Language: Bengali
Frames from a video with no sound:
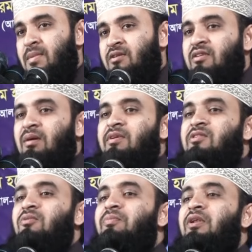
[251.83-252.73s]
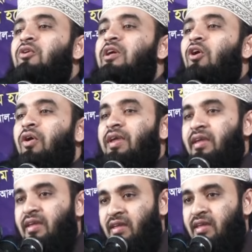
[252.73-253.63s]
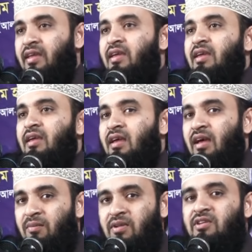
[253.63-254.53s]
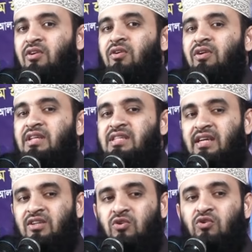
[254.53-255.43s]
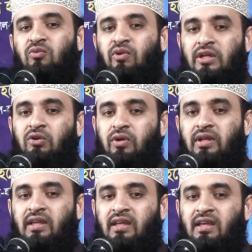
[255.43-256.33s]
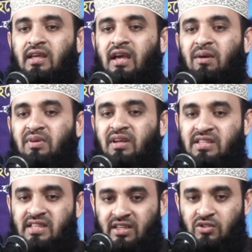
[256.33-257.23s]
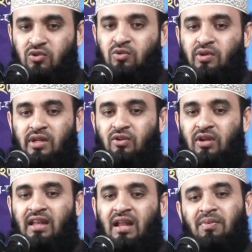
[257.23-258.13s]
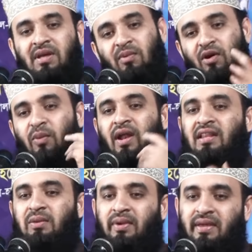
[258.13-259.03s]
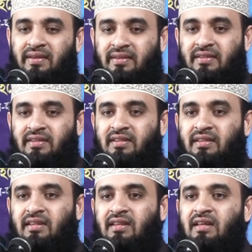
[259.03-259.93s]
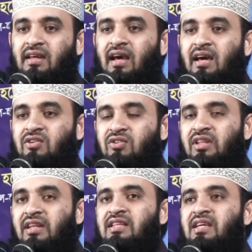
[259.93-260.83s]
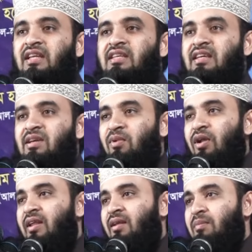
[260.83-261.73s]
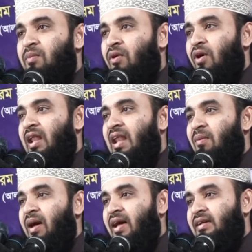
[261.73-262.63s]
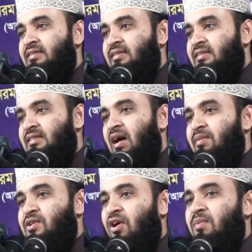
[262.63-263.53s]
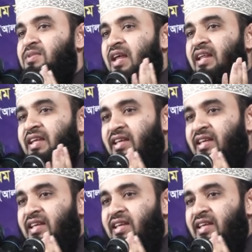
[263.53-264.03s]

এজন্য আমরা যেন বিনয়ী হই আমরা যেন নিজেকে ছোট মনে করি আপনি নিজেকে ছোট মনে করলে আল্লাহ আপনাকে বড় বানায় দেবে আর যদি নিজেই নিজেকে বলেন আমি বড় আল্লামা আমি সব জানি